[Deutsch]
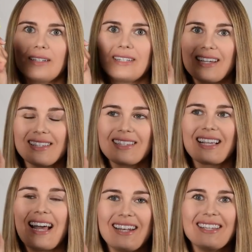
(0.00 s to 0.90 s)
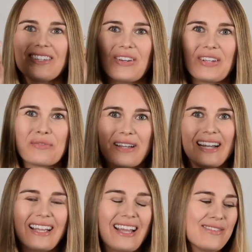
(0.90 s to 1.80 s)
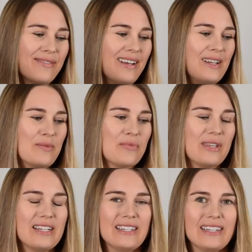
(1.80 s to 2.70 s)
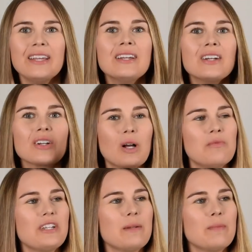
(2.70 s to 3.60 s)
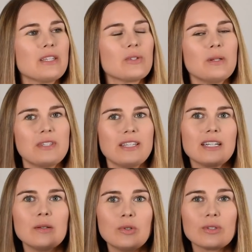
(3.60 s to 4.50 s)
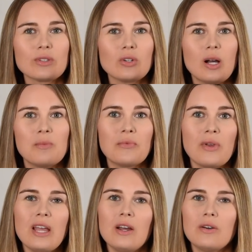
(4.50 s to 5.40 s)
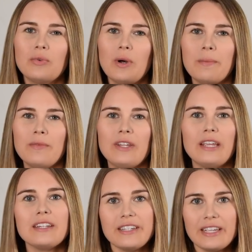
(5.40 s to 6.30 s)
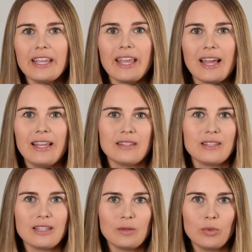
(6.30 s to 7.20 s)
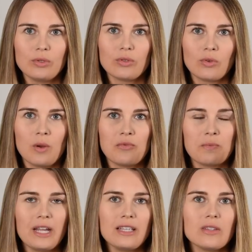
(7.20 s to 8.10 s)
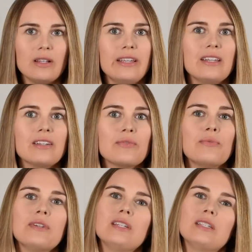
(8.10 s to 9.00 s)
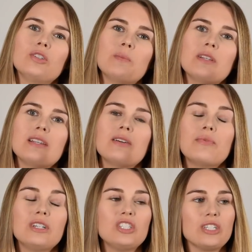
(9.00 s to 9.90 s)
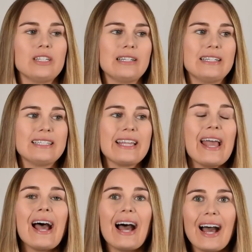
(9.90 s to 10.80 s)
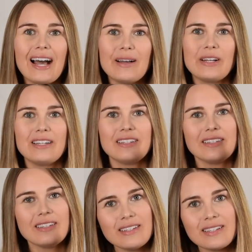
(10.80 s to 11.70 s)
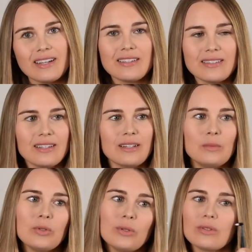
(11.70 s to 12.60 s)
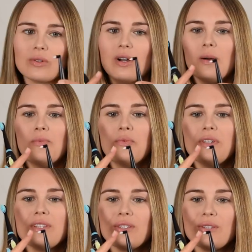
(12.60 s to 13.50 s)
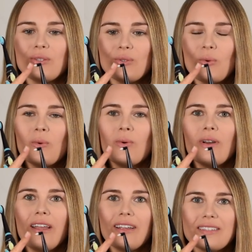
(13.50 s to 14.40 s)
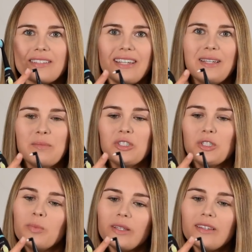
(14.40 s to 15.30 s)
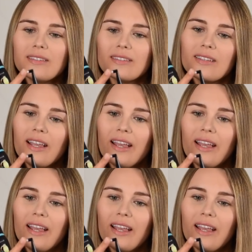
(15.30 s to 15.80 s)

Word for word: das kann ich euch auf gar keinen Fall empfehlen. Kommen wir dann mal zu dem Single-Bürstenkopf. Von der Idee her, einen Single-Bürstenkopf beizulegen, finde ich das schon mal sehr fortschrittlich. Aber dieser Single-Bürstenkopf ist so extrem spitz.